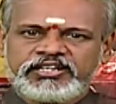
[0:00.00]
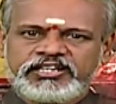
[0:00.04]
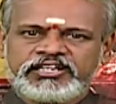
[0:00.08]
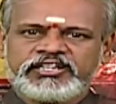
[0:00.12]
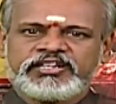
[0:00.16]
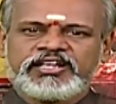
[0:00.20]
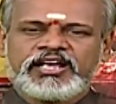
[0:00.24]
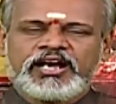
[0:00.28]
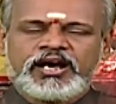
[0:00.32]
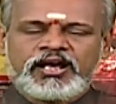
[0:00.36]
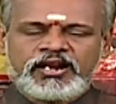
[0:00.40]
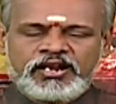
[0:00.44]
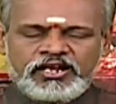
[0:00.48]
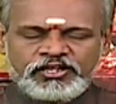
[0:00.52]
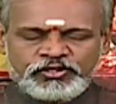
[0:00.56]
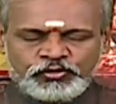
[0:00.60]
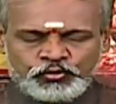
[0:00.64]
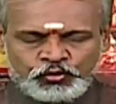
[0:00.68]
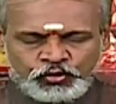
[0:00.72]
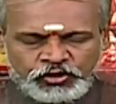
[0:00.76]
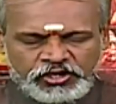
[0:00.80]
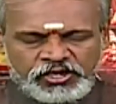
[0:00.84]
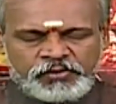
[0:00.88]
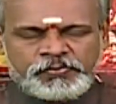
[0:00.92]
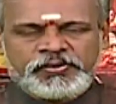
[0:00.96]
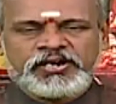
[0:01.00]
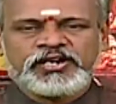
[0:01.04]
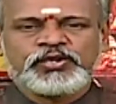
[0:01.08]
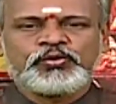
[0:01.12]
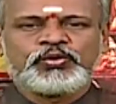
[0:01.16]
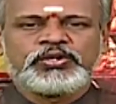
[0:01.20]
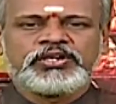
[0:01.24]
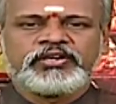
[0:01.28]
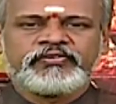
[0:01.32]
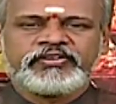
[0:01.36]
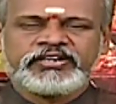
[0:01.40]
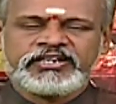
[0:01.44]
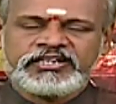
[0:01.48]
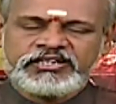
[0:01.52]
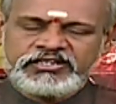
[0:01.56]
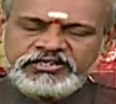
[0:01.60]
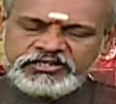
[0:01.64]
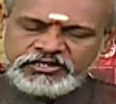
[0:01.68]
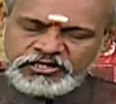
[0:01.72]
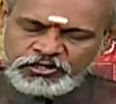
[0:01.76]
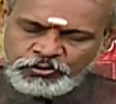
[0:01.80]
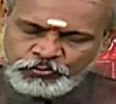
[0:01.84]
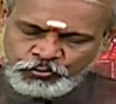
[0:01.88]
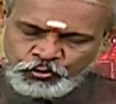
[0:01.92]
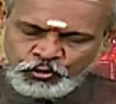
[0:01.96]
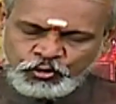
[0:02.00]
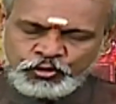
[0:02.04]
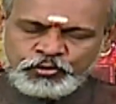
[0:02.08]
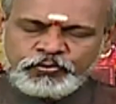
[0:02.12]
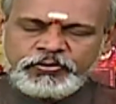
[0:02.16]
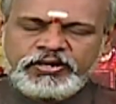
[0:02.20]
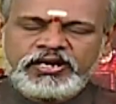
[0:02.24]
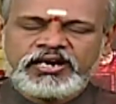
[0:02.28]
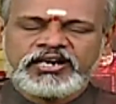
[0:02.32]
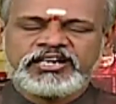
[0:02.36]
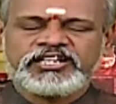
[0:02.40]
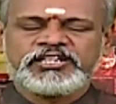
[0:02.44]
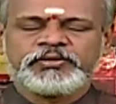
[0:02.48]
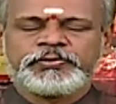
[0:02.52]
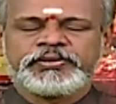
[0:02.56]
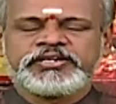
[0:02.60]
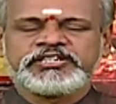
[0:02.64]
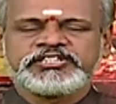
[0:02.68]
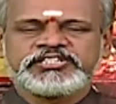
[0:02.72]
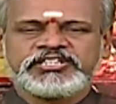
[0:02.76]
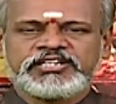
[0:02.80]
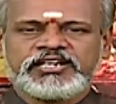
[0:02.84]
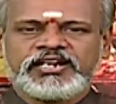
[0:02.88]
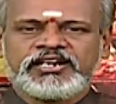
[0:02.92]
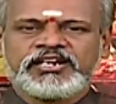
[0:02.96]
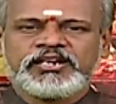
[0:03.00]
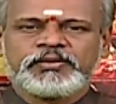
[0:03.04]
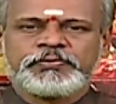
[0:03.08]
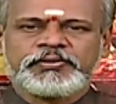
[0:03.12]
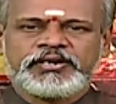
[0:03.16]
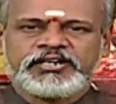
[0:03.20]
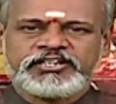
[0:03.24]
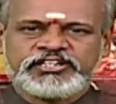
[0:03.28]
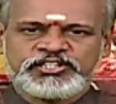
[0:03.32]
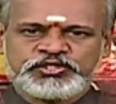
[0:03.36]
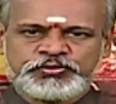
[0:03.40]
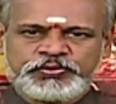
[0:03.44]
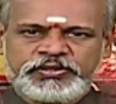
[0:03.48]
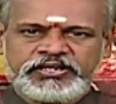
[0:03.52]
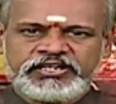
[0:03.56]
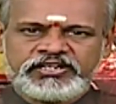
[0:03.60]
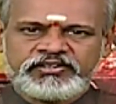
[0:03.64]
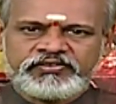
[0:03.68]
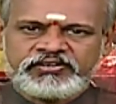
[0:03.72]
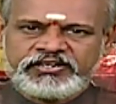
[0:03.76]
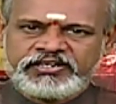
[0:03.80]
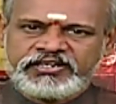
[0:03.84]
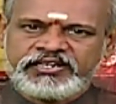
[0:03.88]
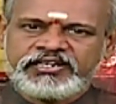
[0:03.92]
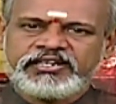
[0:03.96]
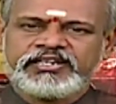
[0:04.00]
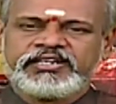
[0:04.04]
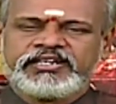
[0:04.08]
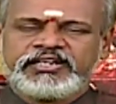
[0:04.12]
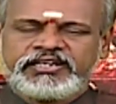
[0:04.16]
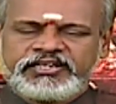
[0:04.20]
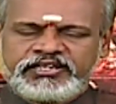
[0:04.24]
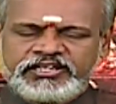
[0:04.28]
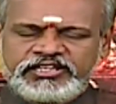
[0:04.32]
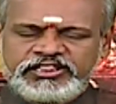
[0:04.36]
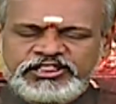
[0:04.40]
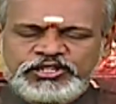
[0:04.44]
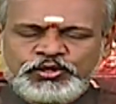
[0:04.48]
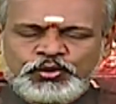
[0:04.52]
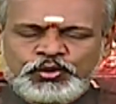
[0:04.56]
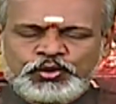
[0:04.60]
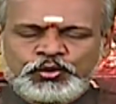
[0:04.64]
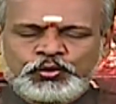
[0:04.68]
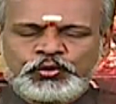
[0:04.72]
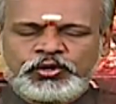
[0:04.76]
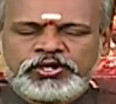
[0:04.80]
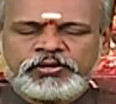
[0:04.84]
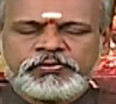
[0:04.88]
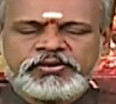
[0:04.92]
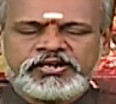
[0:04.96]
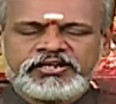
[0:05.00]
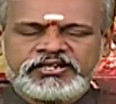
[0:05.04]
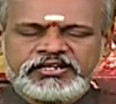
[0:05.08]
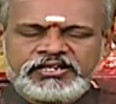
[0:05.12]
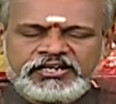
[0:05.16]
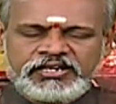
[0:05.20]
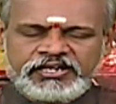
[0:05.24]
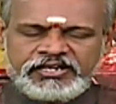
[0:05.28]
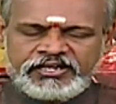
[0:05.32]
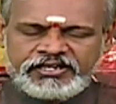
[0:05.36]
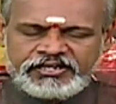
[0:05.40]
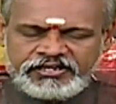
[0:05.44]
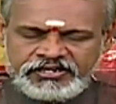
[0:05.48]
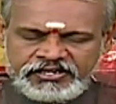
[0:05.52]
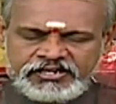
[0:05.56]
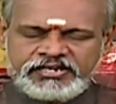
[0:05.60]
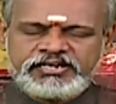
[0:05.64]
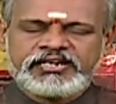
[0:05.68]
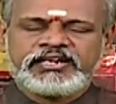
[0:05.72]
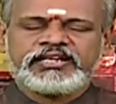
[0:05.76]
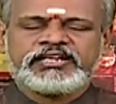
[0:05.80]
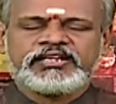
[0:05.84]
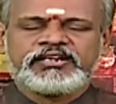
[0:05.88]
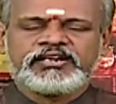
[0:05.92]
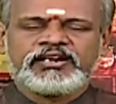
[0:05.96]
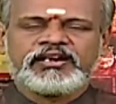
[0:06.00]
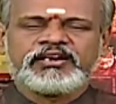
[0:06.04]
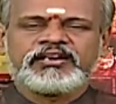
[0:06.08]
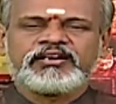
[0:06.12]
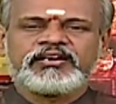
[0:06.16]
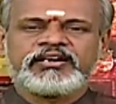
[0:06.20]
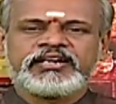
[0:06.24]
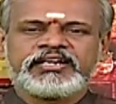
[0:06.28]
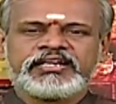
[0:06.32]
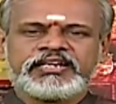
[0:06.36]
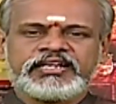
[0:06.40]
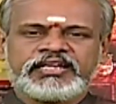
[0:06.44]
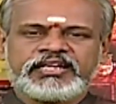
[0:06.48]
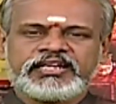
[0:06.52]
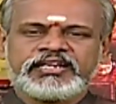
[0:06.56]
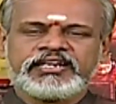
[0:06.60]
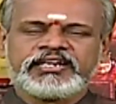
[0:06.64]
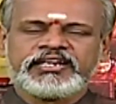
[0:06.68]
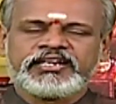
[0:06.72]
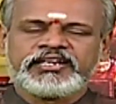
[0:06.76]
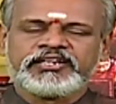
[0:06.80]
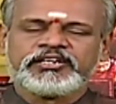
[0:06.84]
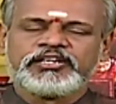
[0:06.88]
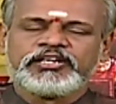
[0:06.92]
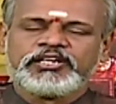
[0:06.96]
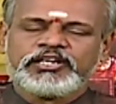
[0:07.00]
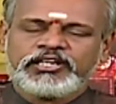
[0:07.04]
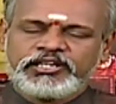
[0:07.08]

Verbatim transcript: இது யாராவது குறைபாடு உள்ளவர்கள் பொறுமையாக அந்த பயிற்சியை நல்லா ப்ராக்டிஸ் பண்ணிட்டே வாங்க எந்த ஒரு குறைபாடு இல்லை இன்றைக்கு நன்றாக இருக்கின்றேன்